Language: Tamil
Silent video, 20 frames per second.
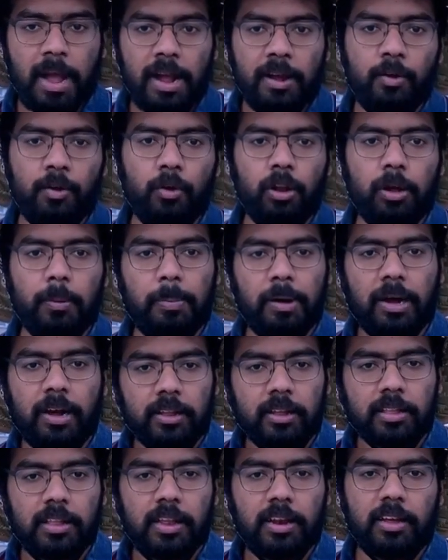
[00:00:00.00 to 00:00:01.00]
பிளாக் ஹோலுக்கு
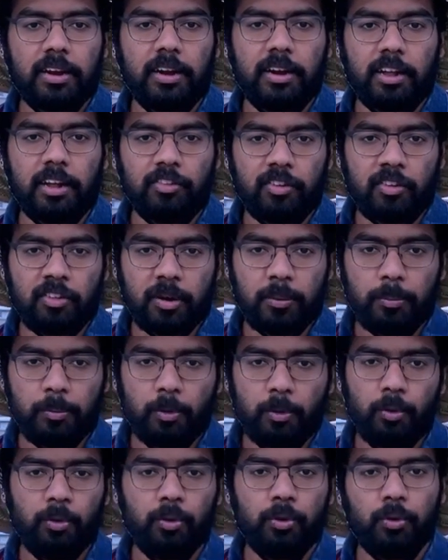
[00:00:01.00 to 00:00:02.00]
பக்கத்தில் இருக்கிற
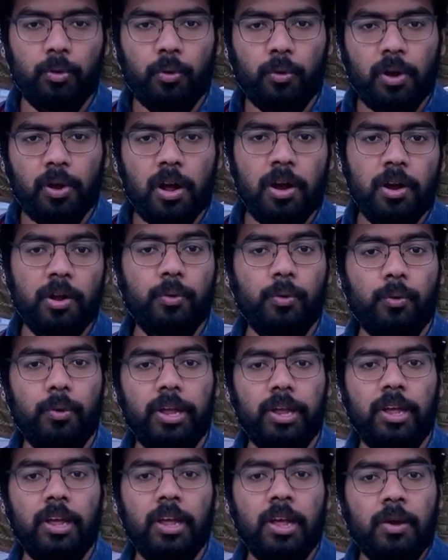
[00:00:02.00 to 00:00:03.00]
நட்சத்திரமோ கோடான
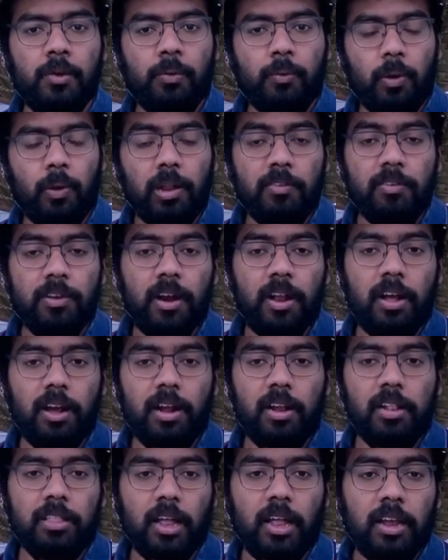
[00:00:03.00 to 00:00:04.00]
கோடி
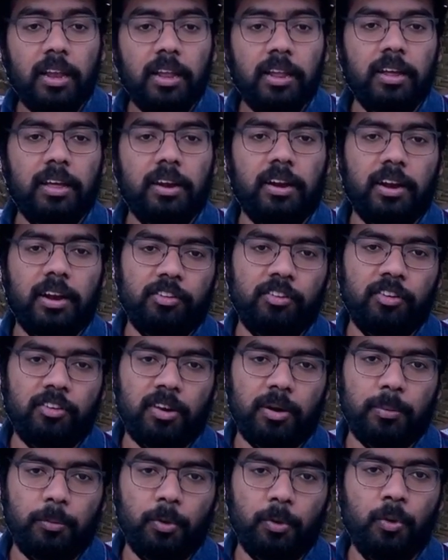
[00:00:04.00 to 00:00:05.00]
வருடங்கள் தள்ளி இருக்கிற
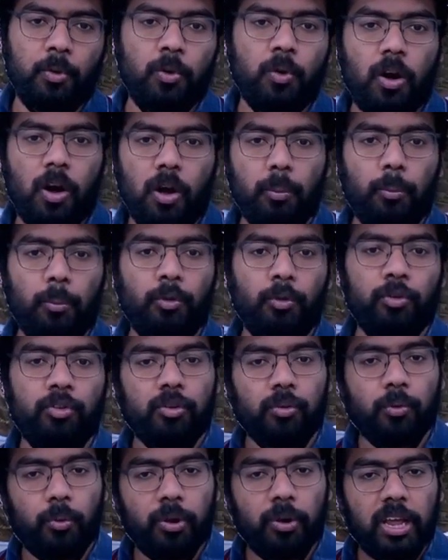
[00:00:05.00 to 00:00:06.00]
நட்சத்திரமோ
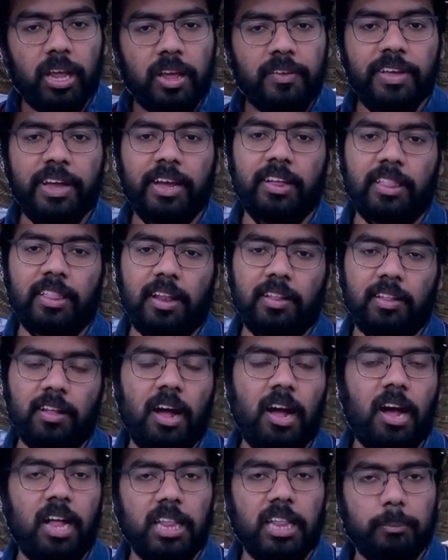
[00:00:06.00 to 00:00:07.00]
ஆல்மோஸ்ட் ஒரே வேகத்தில்
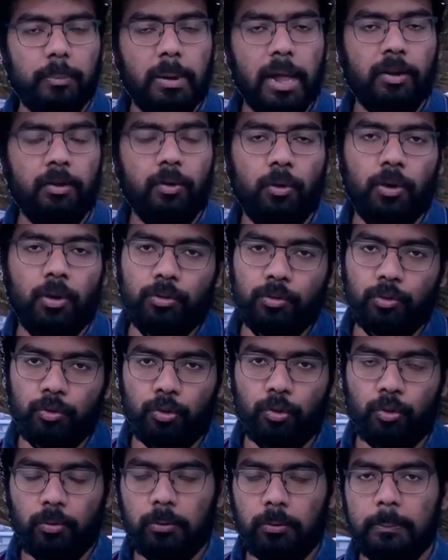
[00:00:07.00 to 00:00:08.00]
தான் அந்த பிளாக் ஹோலை
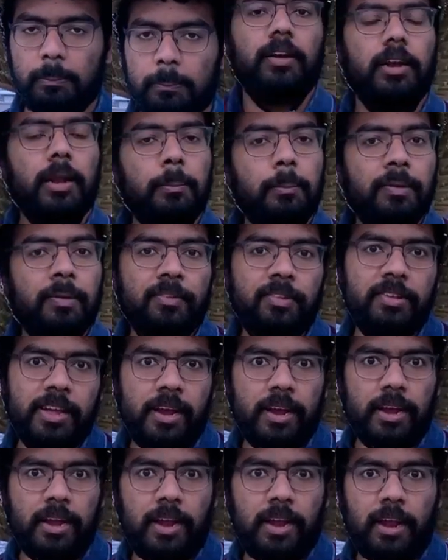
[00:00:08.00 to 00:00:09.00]
சுத்தம் நம்ம
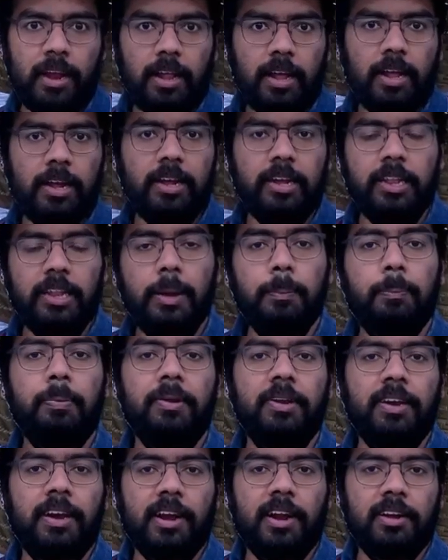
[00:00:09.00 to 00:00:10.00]
விஞ்ஞானிகளால் இது
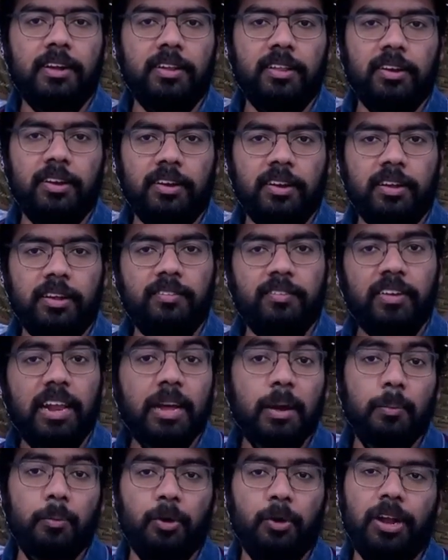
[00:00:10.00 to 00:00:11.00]
எப்படி நடக்குதுன்ட்டு
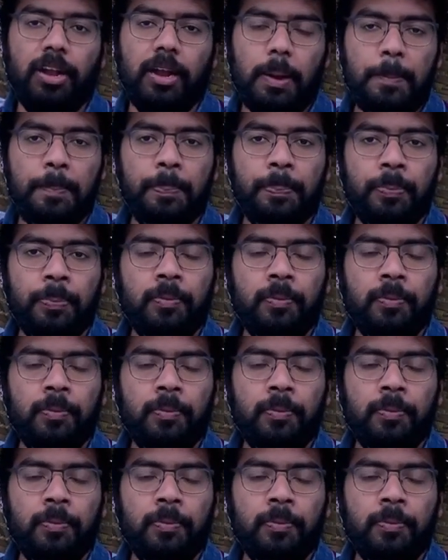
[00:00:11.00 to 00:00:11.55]
விளக்க முடியல